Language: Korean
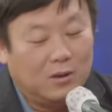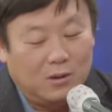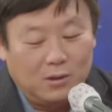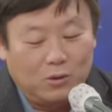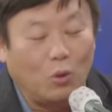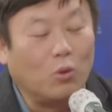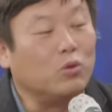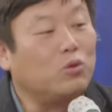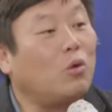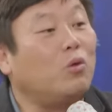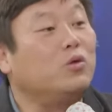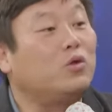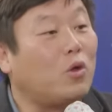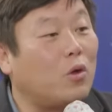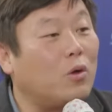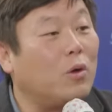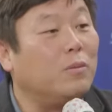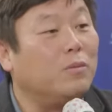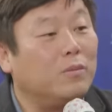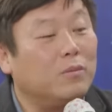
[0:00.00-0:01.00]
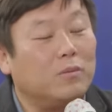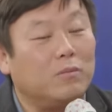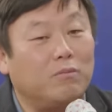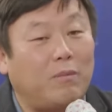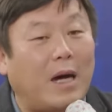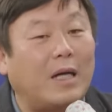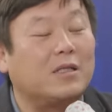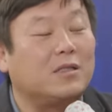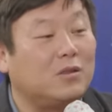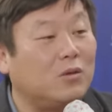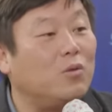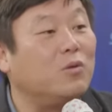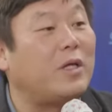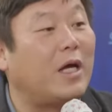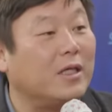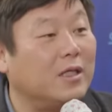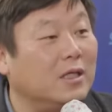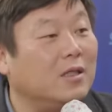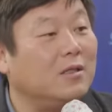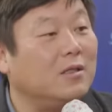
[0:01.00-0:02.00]
용돈처럼 막 쓰고
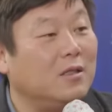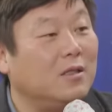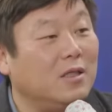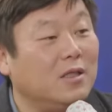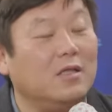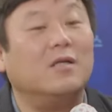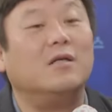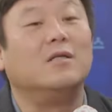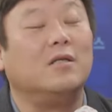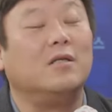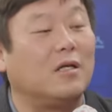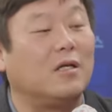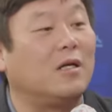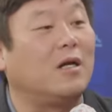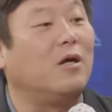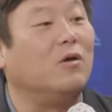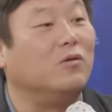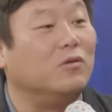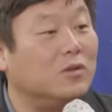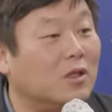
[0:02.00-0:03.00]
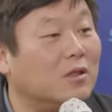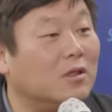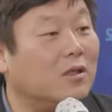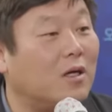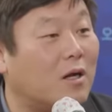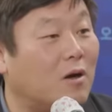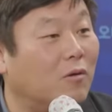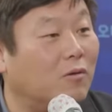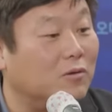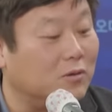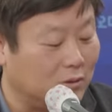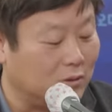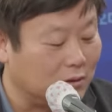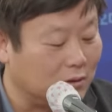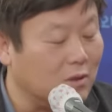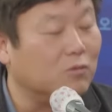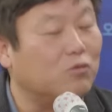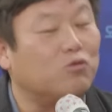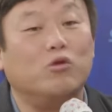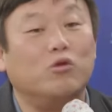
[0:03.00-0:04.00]
다닌 이영렬이나 윤석열하고는
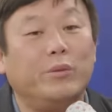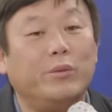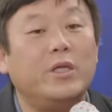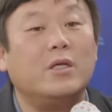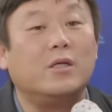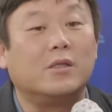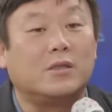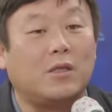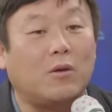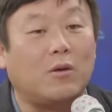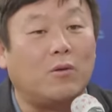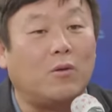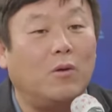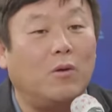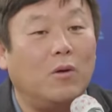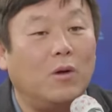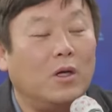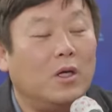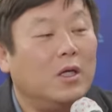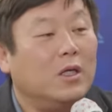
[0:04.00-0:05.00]
그건 국민 혈세로